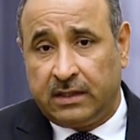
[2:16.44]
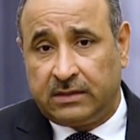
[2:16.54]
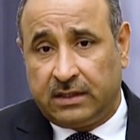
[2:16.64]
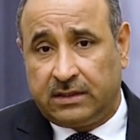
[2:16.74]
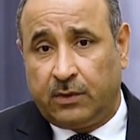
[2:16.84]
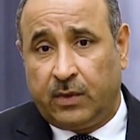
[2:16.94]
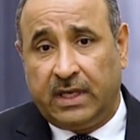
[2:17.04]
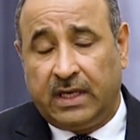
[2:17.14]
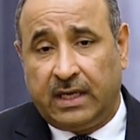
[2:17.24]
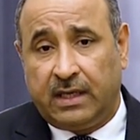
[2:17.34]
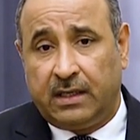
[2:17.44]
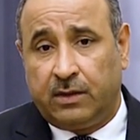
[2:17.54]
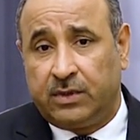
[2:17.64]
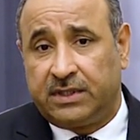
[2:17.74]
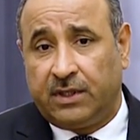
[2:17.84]
تتولى
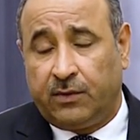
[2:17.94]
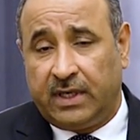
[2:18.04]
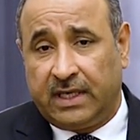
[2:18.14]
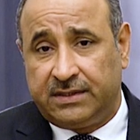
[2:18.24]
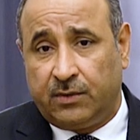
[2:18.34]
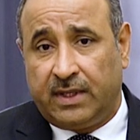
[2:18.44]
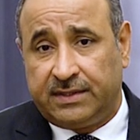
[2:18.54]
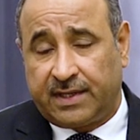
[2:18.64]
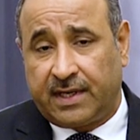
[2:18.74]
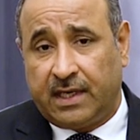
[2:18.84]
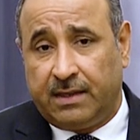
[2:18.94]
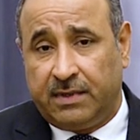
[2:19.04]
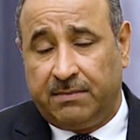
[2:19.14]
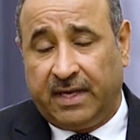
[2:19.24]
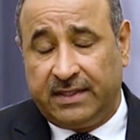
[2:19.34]
أو يتولى ديوان الرقابة
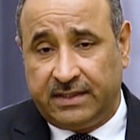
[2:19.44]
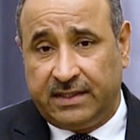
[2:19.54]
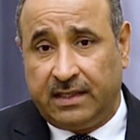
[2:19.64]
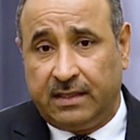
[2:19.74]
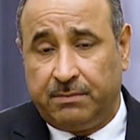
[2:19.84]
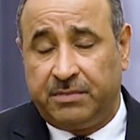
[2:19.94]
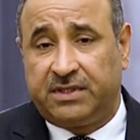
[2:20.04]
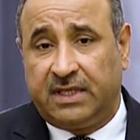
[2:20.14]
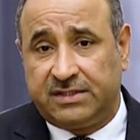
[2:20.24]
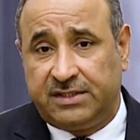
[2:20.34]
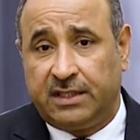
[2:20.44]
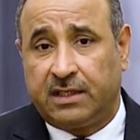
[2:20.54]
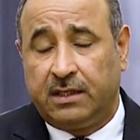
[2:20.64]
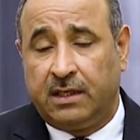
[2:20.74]
المالية بالتنسيق